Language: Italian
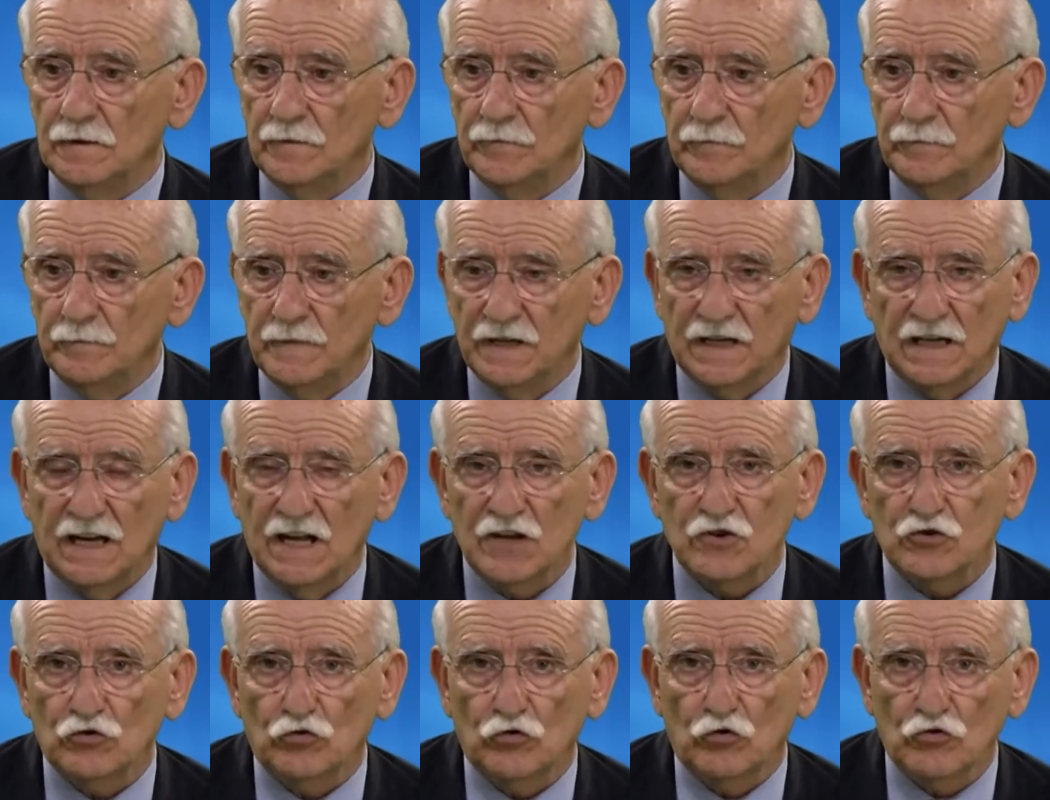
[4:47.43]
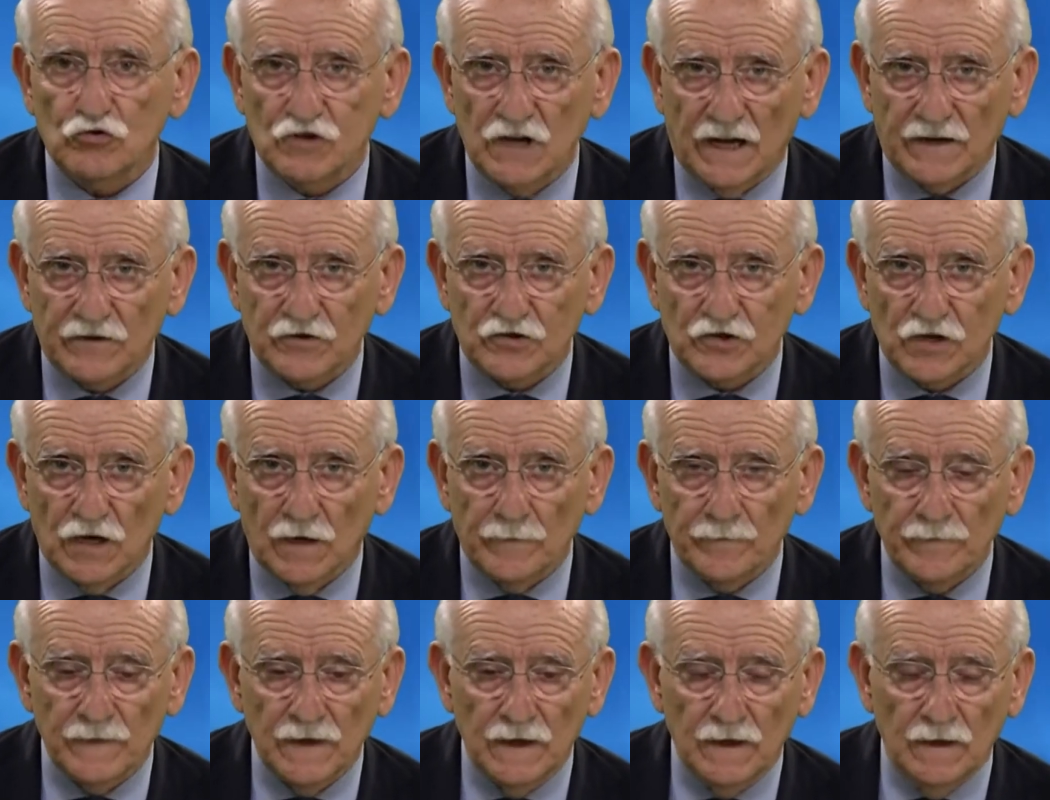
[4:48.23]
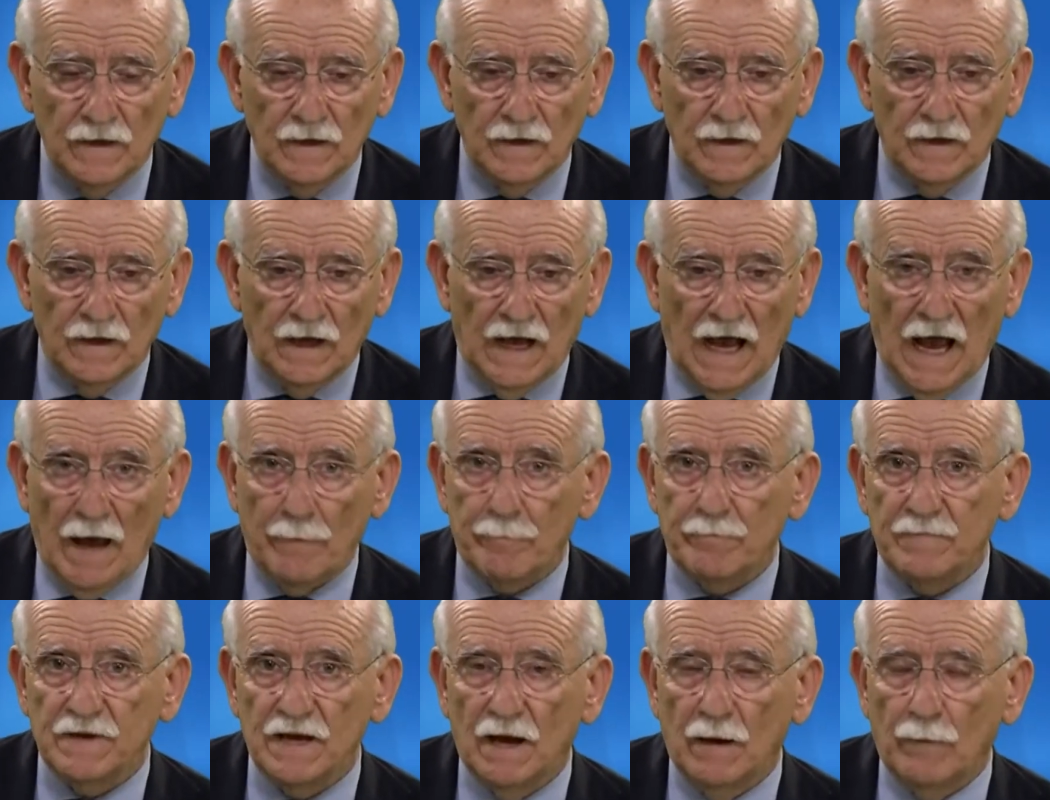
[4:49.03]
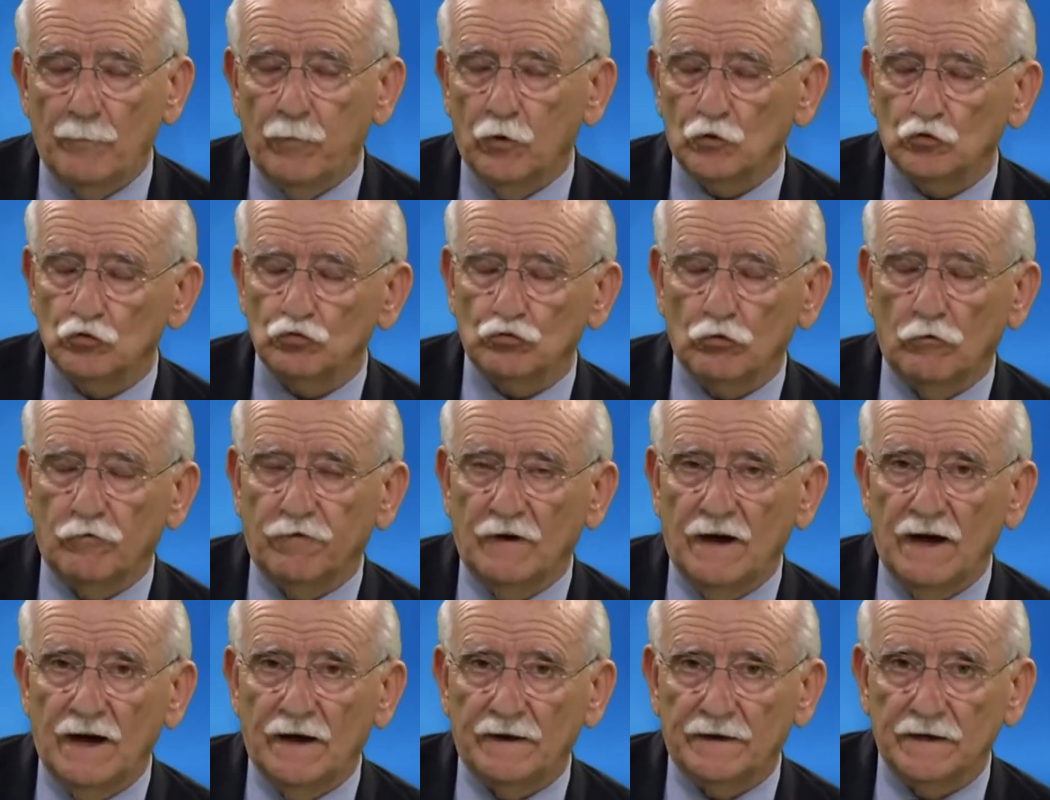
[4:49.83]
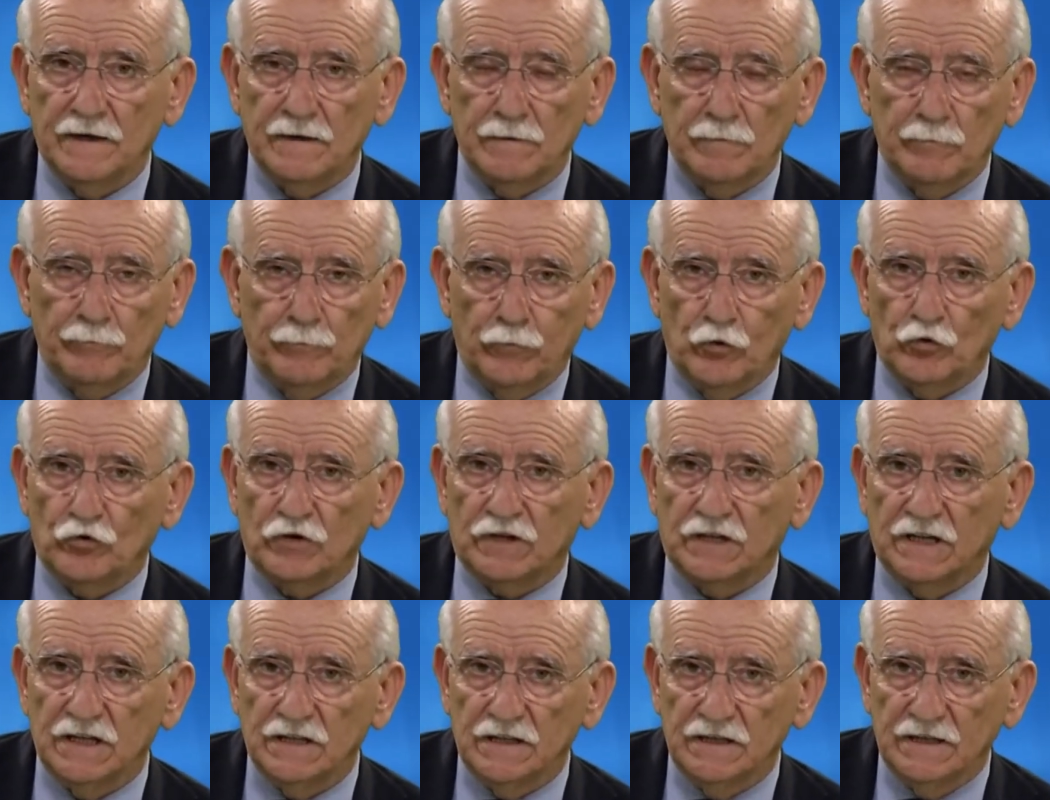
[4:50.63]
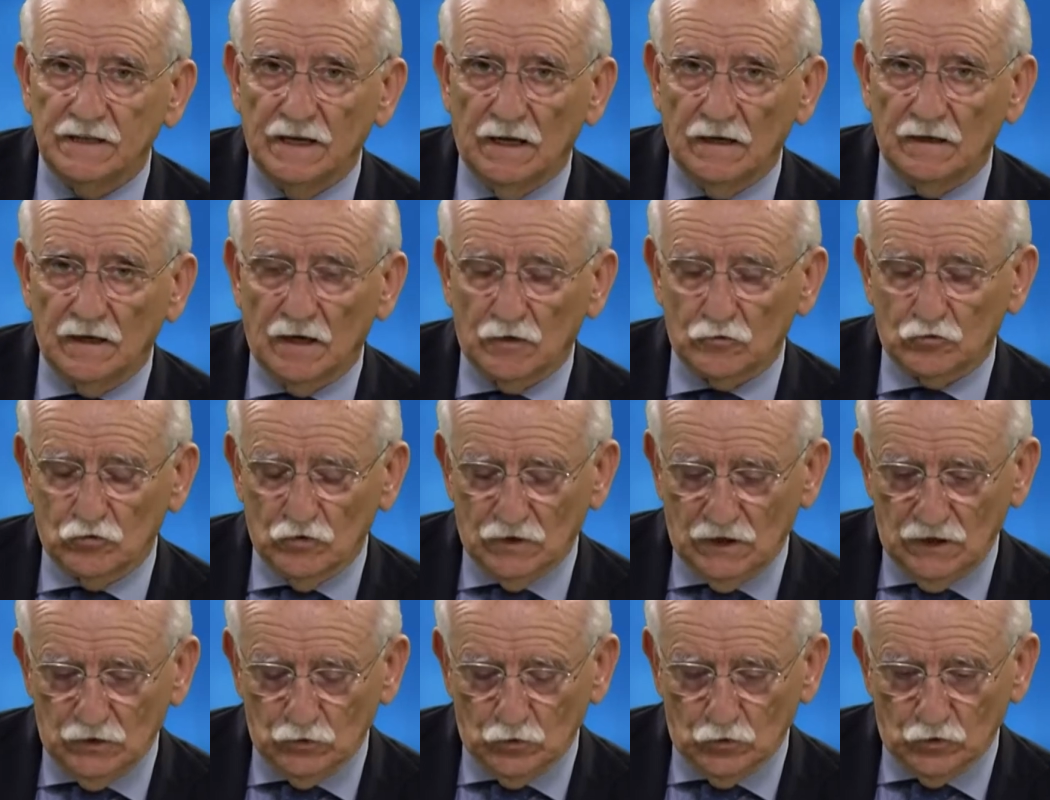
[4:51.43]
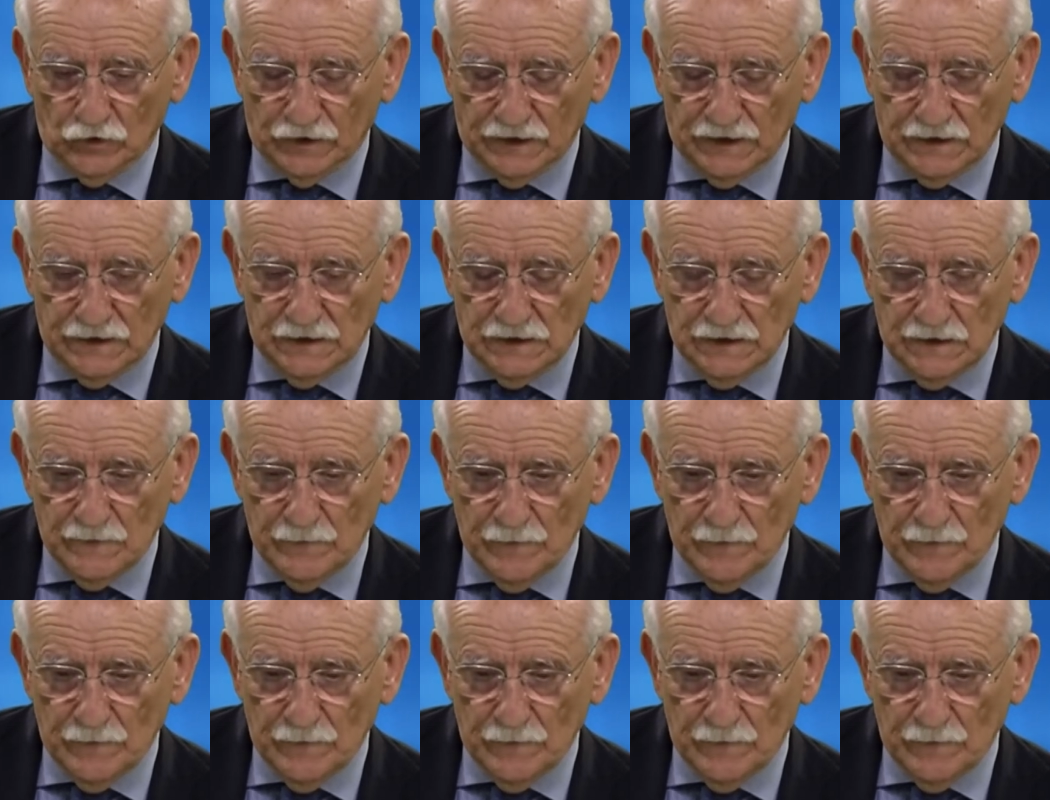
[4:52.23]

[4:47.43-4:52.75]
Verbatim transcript: Michelangelo Ciarcia abbia potuto fare porcheria all'alto calore